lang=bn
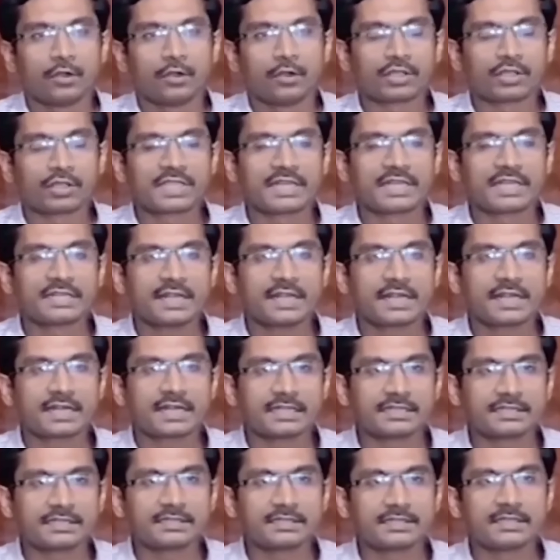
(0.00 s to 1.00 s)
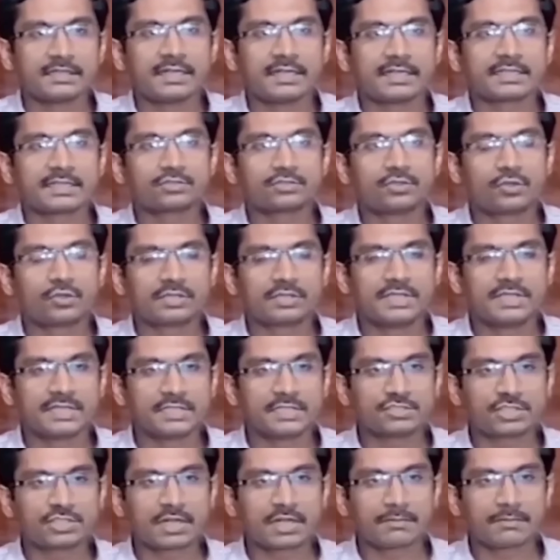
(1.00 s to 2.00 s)
ন তারিখ নাগাদ এটা শক্তি
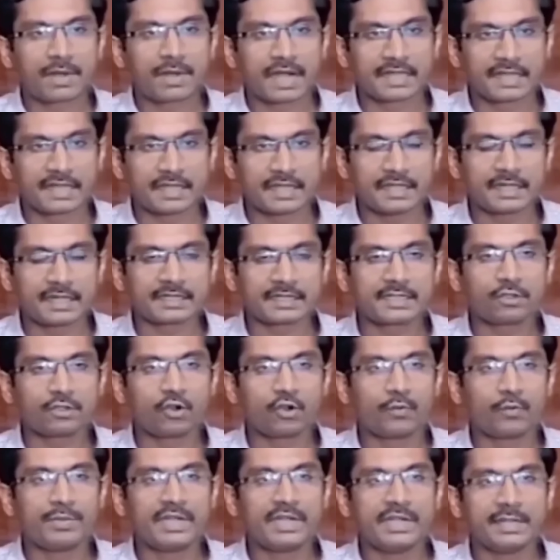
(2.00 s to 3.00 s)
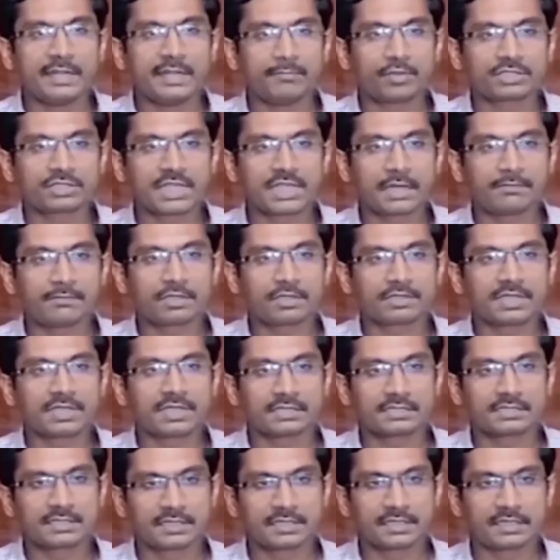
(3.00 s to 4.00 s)
কিছুটা বাড়িয়ে একটি গভীর নিম্নচাপ
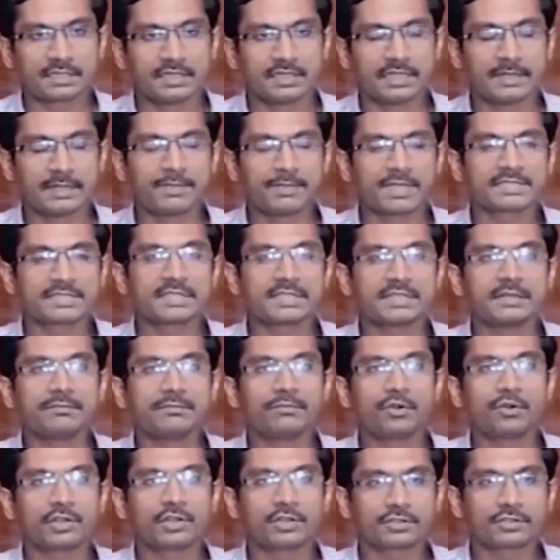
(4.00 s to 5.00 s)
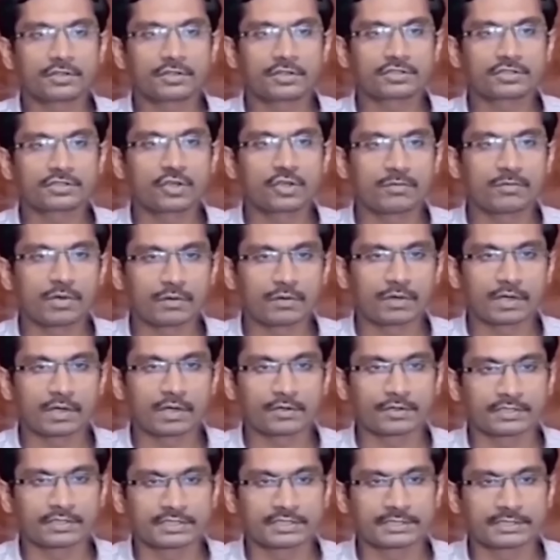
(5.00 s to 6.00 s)
অর্থাৎ ডিপ্রেশনে পরিণত হওয়ার সম্ভাবনা
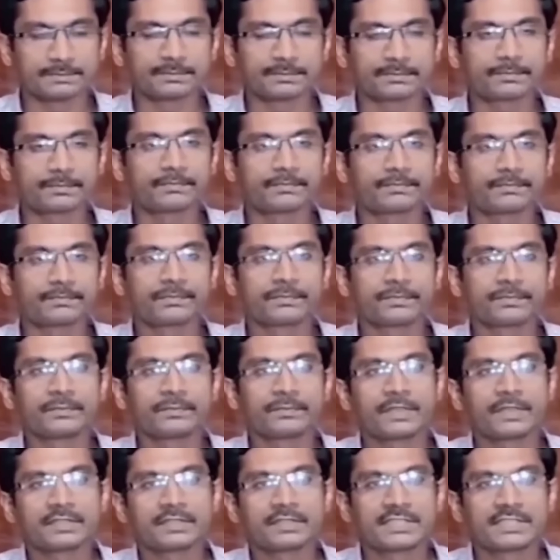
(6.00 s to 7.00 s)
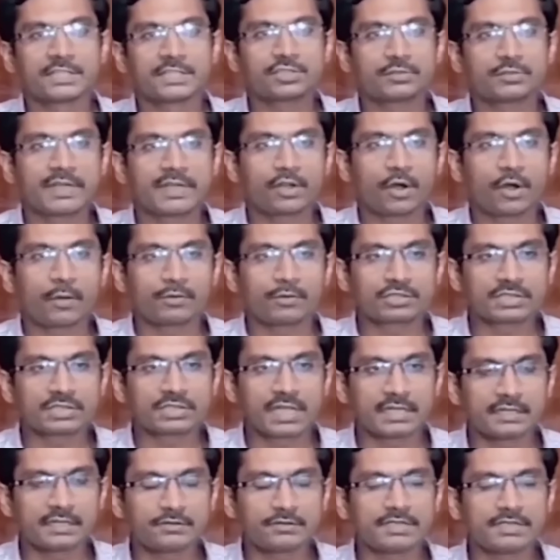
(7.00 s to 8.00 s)
রয়েছে সেই সময়ের
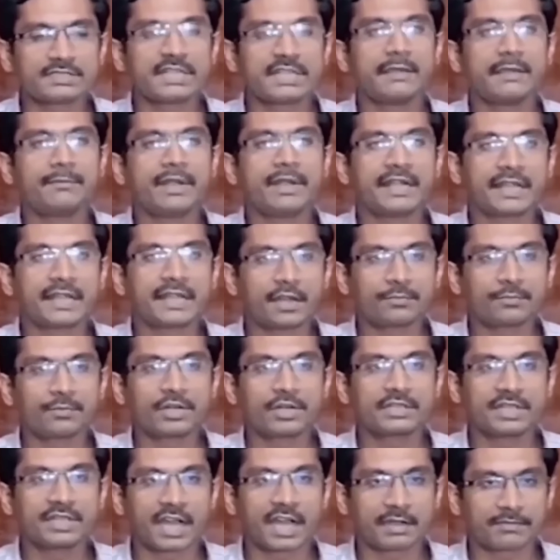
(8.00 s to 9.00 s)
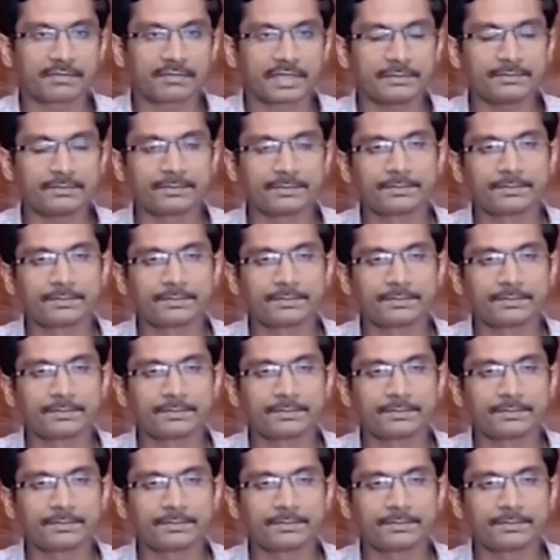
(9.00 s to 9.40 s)
অবস্থান ওই সেম এরিয়ার ওপরই থাকবে